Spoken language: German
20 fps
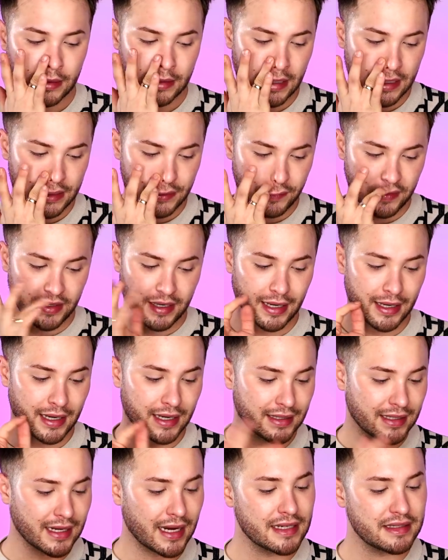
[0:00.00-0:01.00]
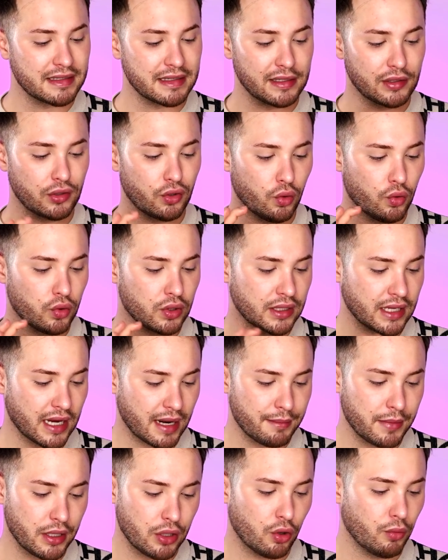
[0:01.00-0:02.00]
Der ist vegan, hat kein Silikon,
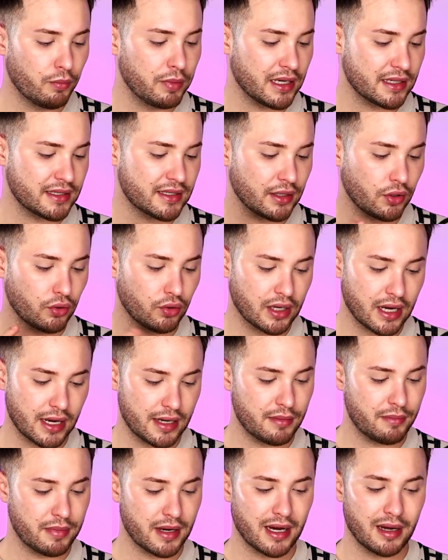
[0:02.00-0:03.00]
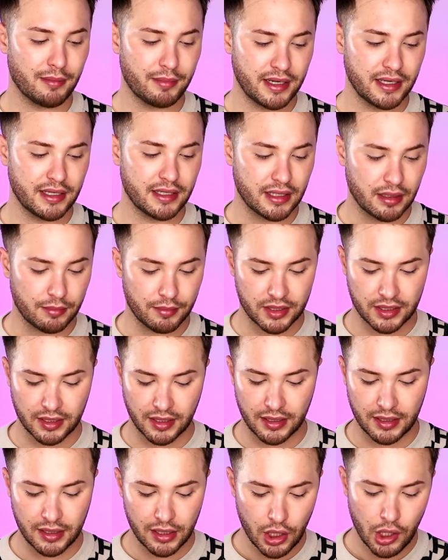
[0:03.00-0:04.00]
kein Mikroplastik und keine Parabene hier mit
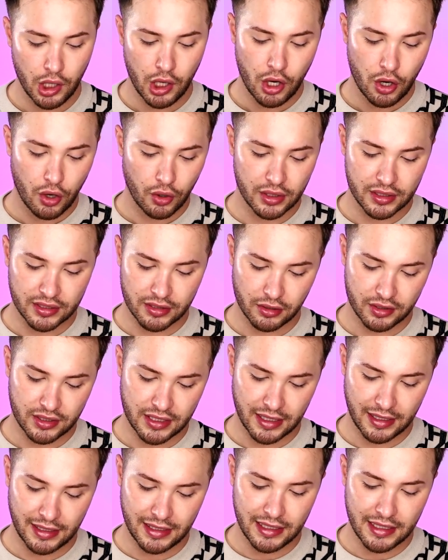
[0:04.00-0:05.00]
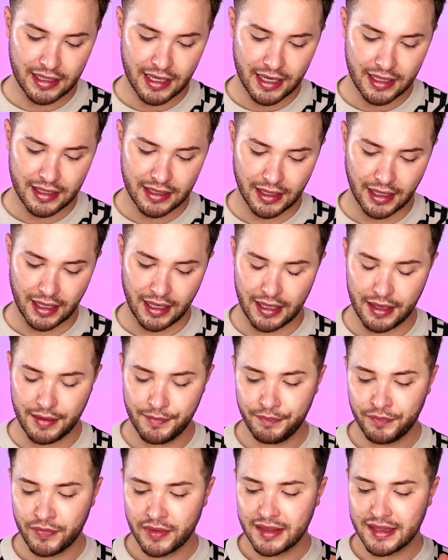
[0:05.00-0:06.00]
drin und ist aus der Clean ID-Reihe.
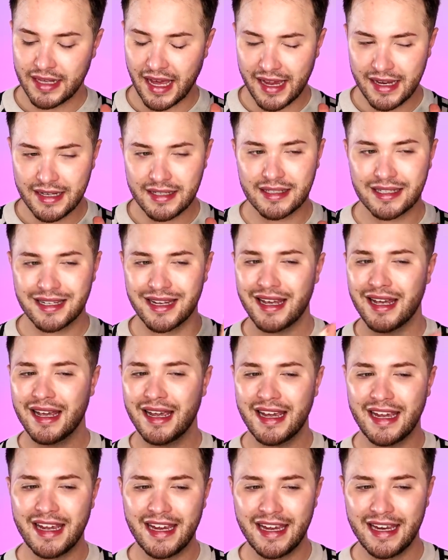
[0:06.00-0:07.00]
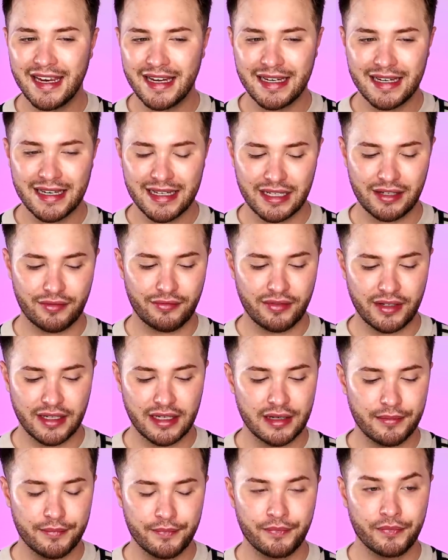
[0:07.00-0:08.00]
Der ist ähnlich
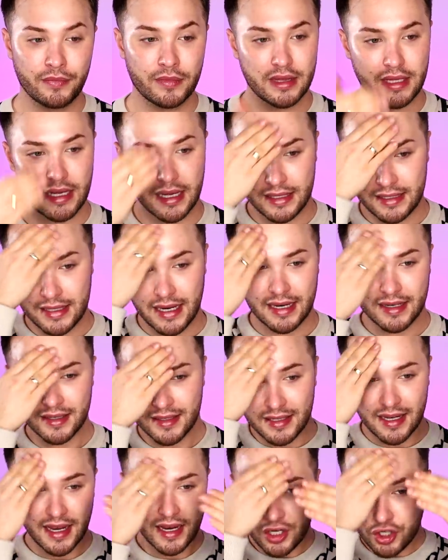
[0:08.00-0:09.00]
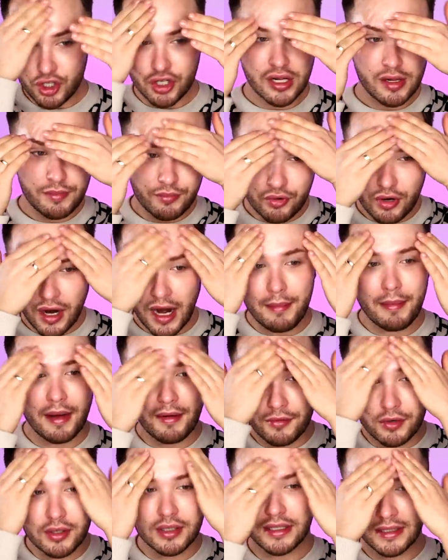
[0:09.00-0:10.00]
wie der Tensational
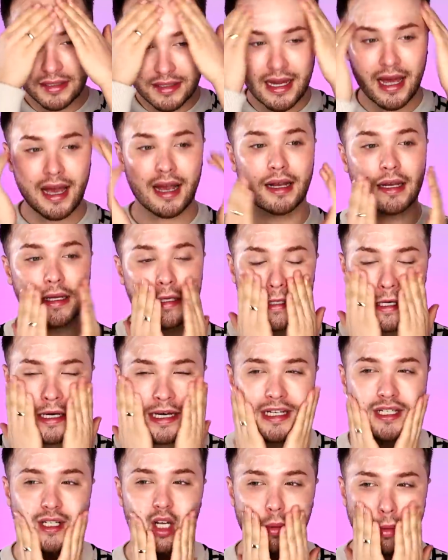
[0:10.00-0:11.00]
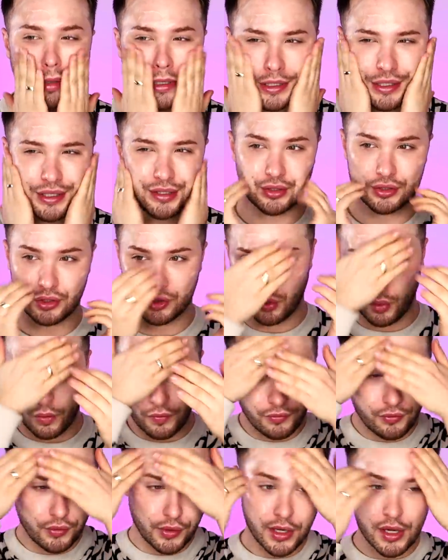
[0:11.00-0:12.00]
Primer, würde ich sagen, hinterlässt aber nicht so
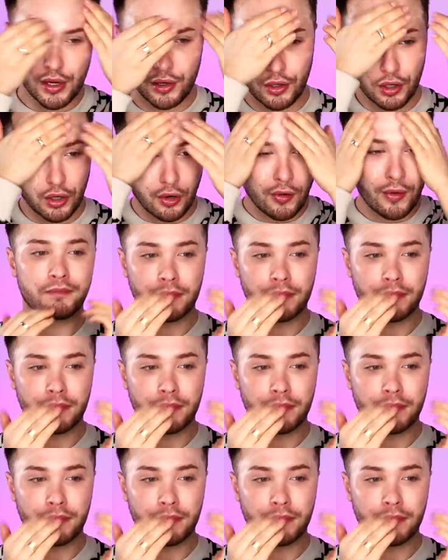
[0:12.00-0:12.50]
viel Glow.